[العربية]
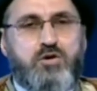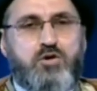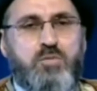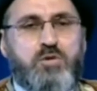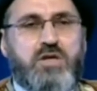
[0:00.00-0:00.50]

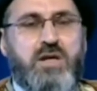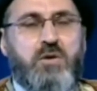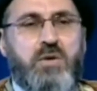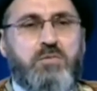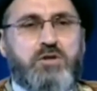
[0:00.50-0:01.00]
المشكله وين
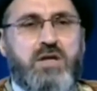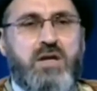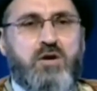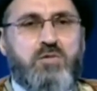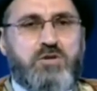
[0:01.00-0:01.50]
المشكله
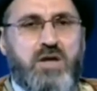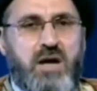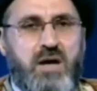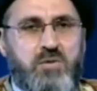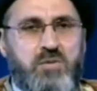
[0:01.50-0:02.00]
اكو مشكله
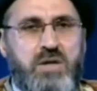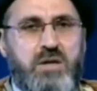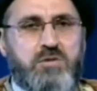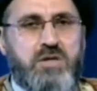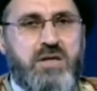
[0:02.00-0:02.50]
قانونيه
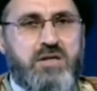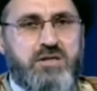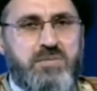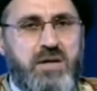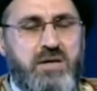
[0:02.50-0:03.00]
مشكله
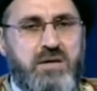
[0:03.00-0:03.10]
اجتماعيه